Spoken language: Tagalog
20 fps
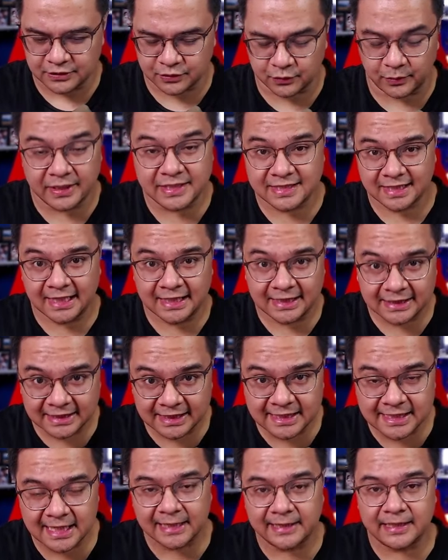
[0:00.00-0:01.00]
So it's
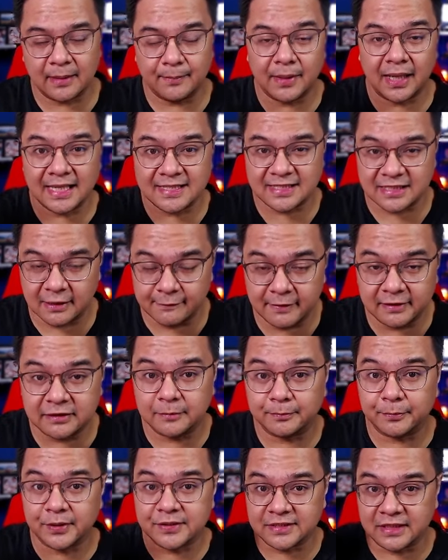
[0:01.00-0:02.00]
ideal na maka
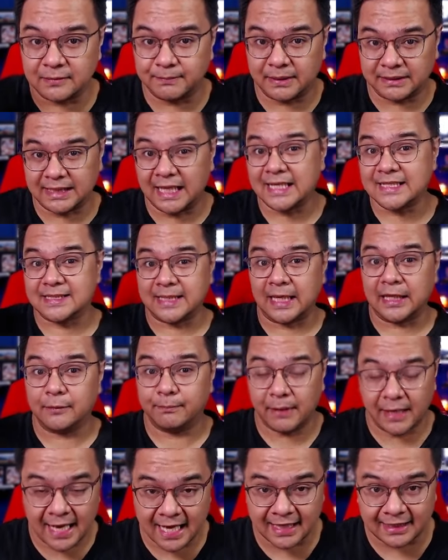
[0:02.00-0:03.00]
70% pataas tayo
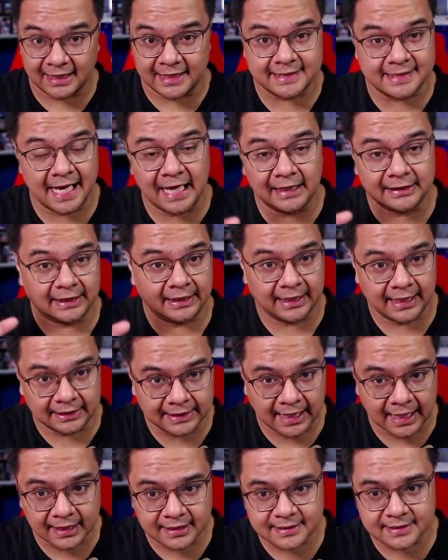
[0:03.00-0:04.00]
palagi sa ating
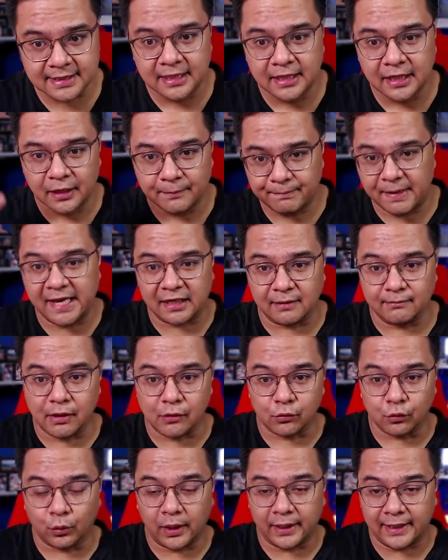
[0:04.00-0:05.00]
attacks para
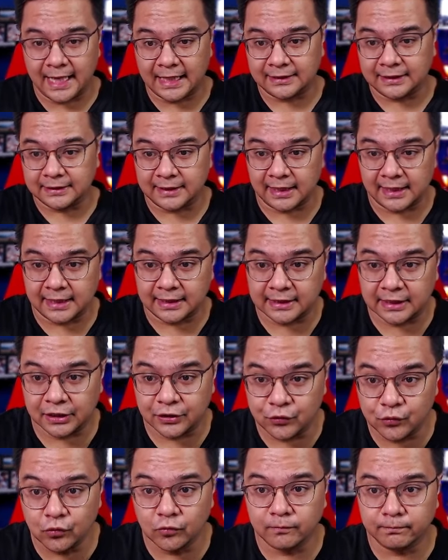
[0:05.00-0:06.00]
makuha natin talaga
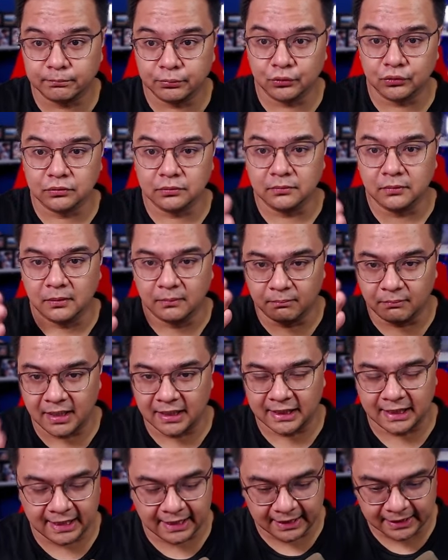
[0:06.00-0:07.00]
yung pong
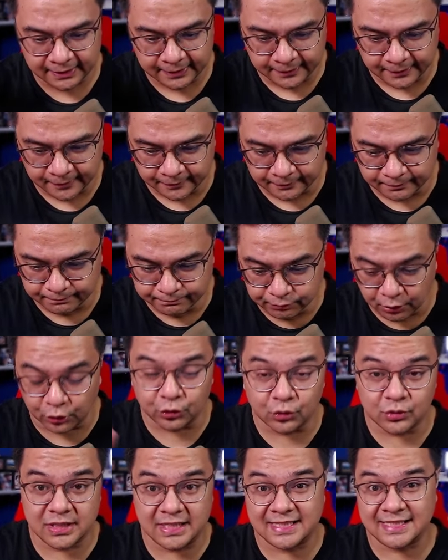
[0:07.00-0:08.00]
mga
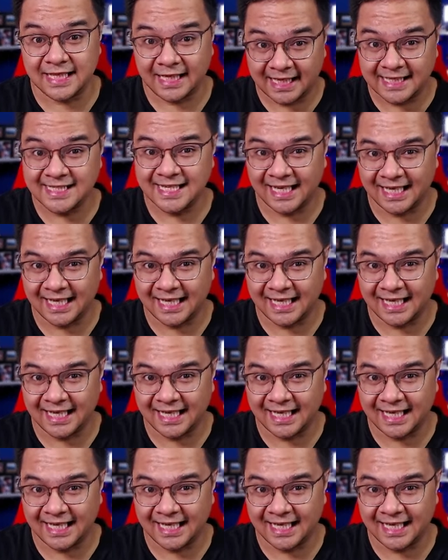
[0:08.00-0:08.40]
bonuses na ganyan